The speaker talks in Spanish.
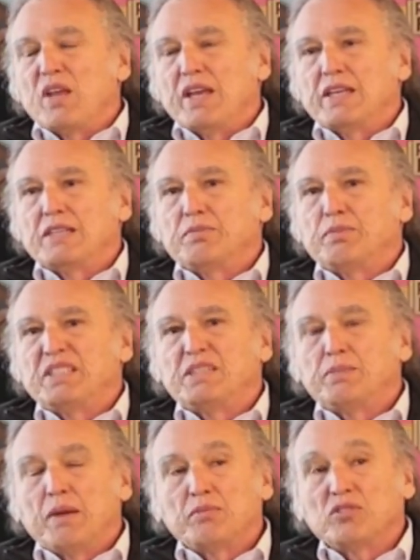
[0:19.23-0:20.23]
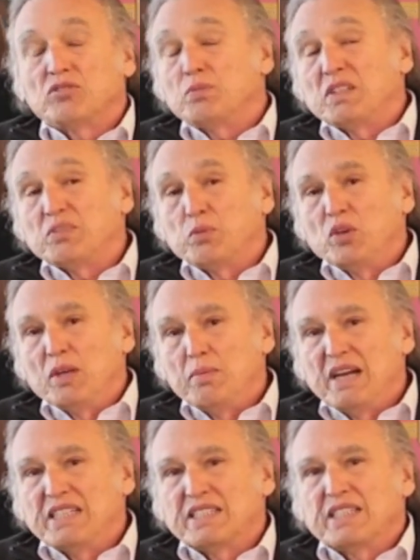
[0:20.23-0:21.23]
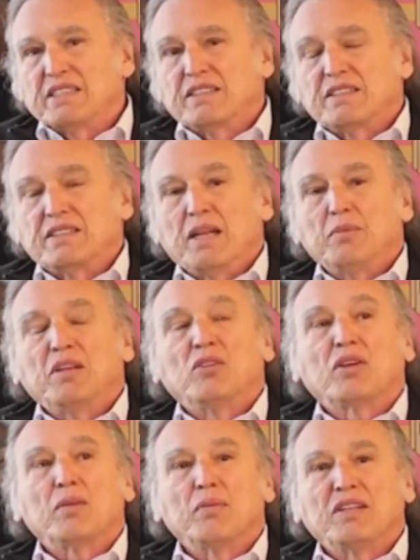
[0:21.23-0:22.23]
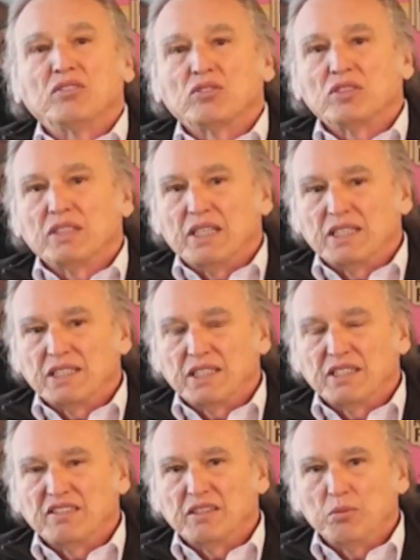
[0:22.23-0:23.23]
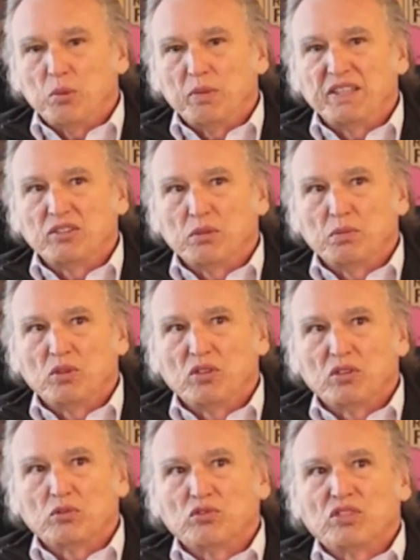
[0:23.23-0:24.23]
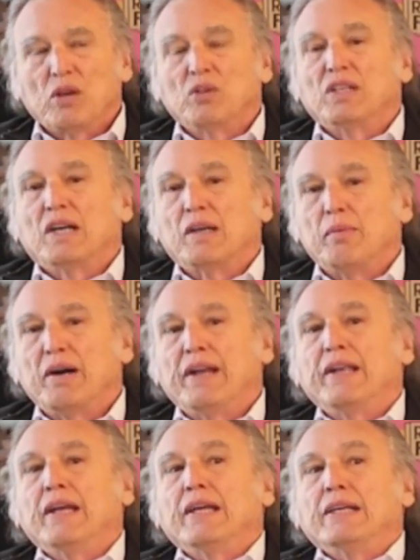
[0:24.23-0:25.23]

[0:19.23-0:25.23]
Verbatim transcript: Eh, principamos pues por Le Mans, que es tal vez lo que más nos interesa en este momento, por lo de Gustavo Yacamán.